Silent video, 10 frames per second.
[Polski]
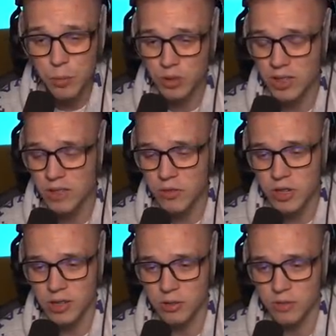poty na
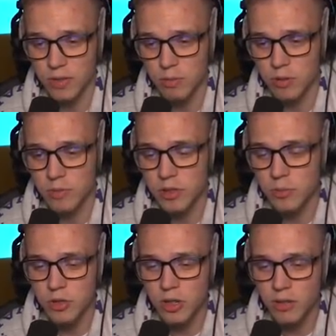niewidzialność więc po prostu
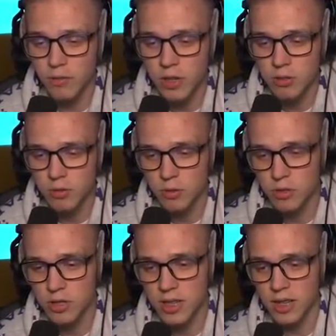będziemy musieli tam wejść i po prostu
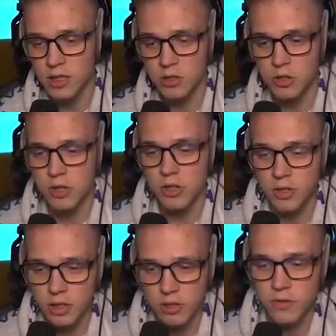się skradać gdzieś na,
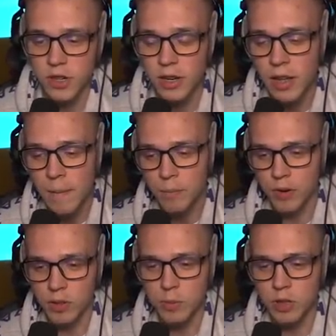na shifcie.
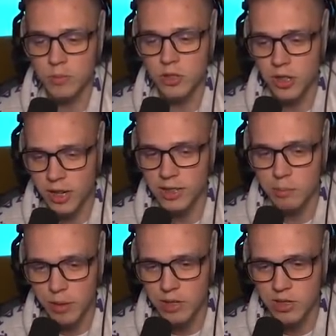Prawdopodobnie szereg tam
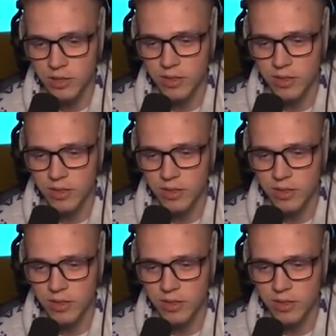będzie,